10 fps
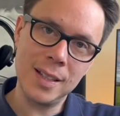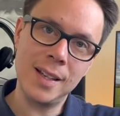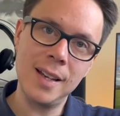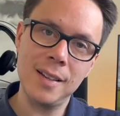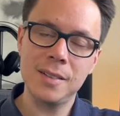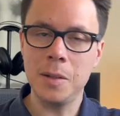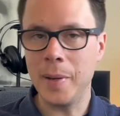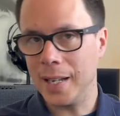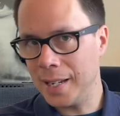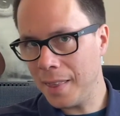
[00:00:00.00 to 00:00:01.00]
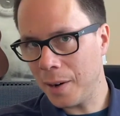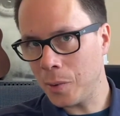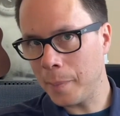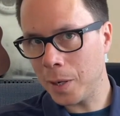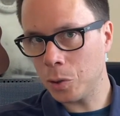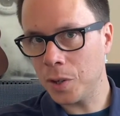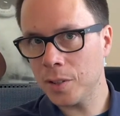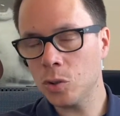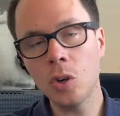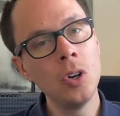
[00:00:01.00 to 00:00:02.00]
que si me querés dar una mano con
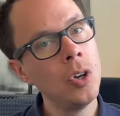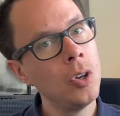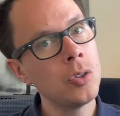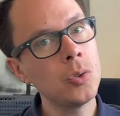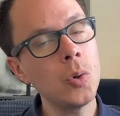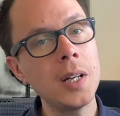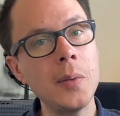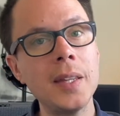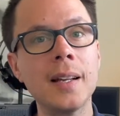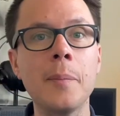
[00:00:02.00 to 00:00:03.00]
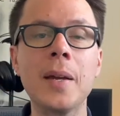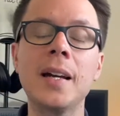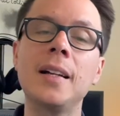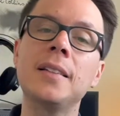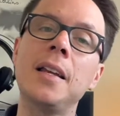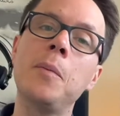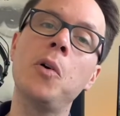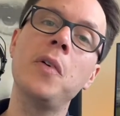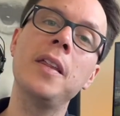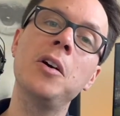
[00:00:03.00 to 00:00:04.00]
eso, suscríbete que en mi canal
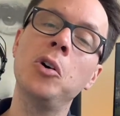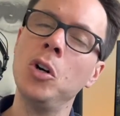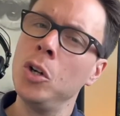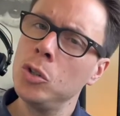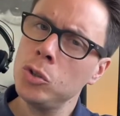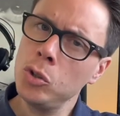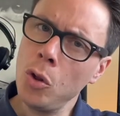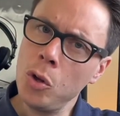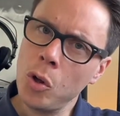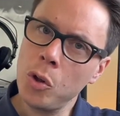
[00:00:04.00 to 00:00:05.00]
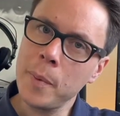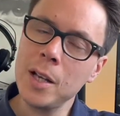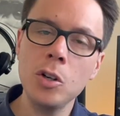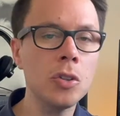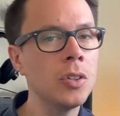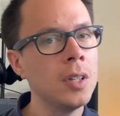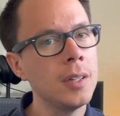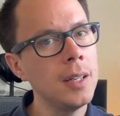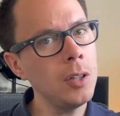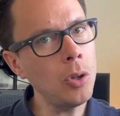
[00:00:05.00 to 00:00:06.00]
tenemos video todos los domingos
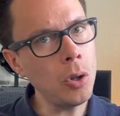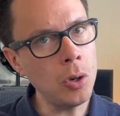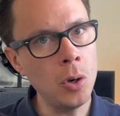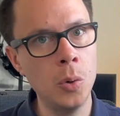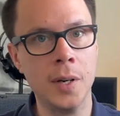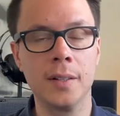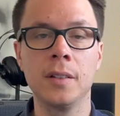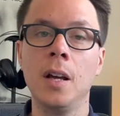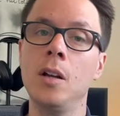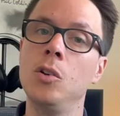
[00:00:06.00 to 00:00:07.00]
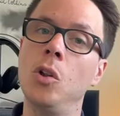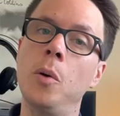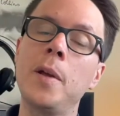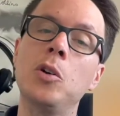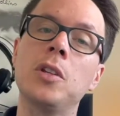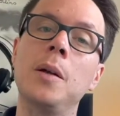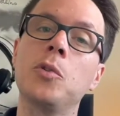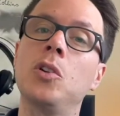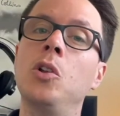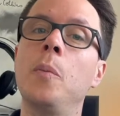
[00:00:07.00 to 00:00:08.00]
y todos los lunes. Los domingos
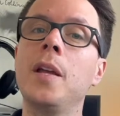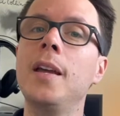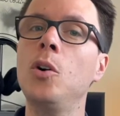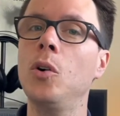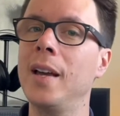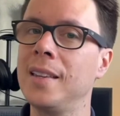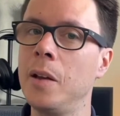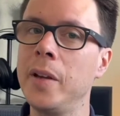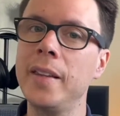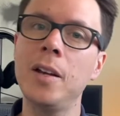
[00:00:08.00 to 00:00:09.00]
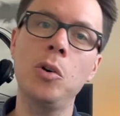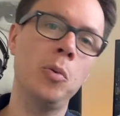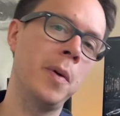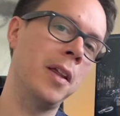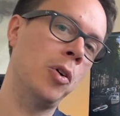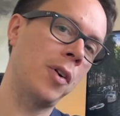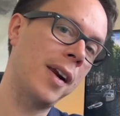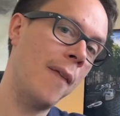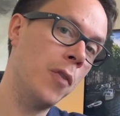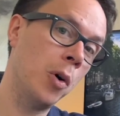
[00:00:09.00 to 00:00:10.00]
tenemos el dominguero, este video, un video
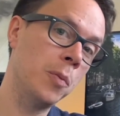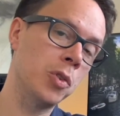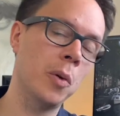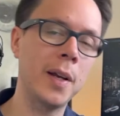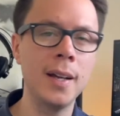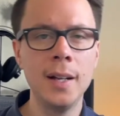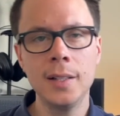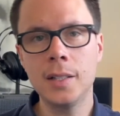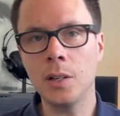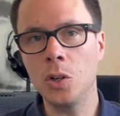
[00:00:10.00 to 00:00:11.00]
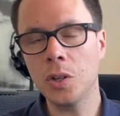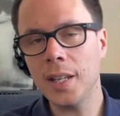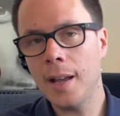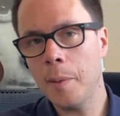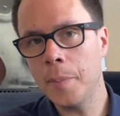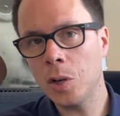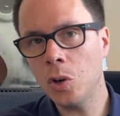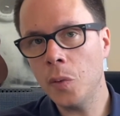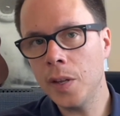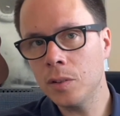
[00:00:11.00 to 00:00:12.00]
random sobre tecnología, mis
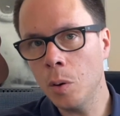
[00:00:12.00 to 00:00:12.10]
hobbies,